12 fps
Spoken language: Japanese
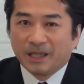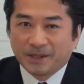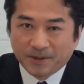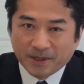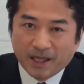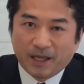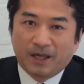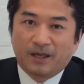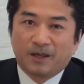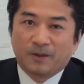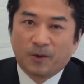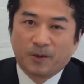そして
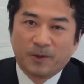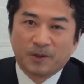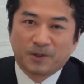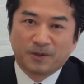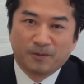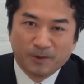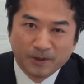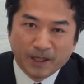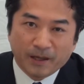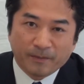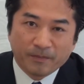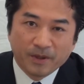国防上の問
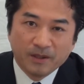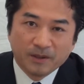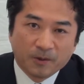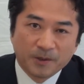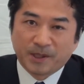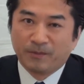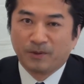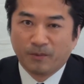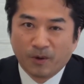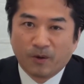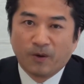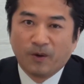題こうしたもの
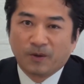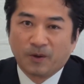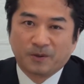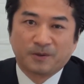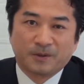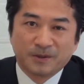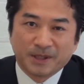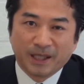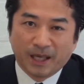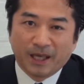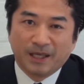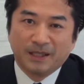も克服し
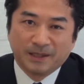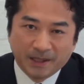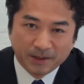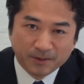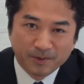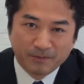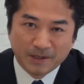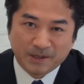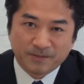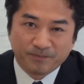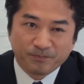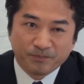ていいと思いま
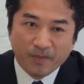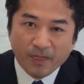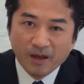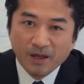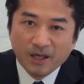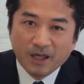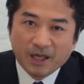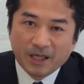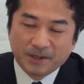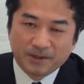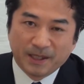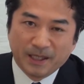す
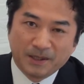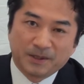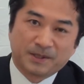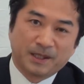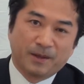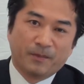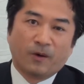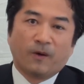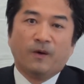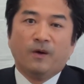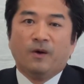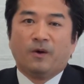そして何としてで
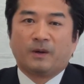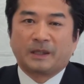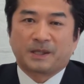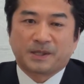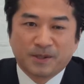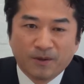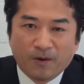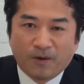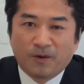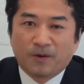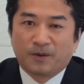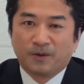も私
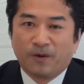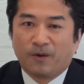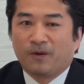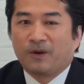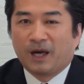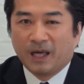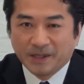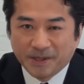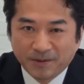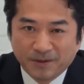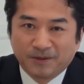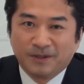のこの愛
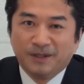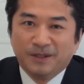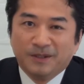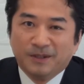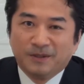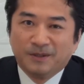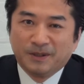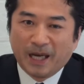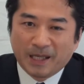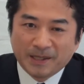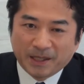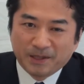する
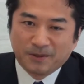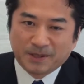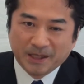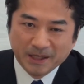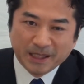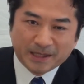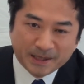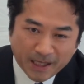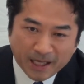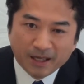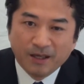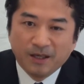長崎の地にです
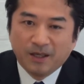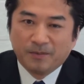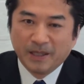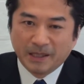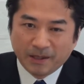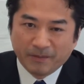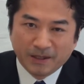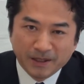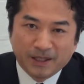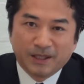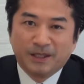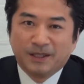ね皆様
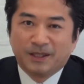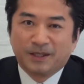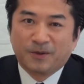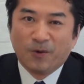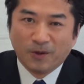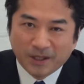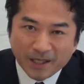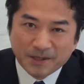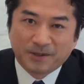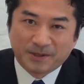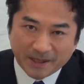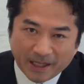にご恩返
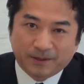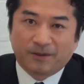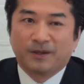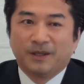しをしたい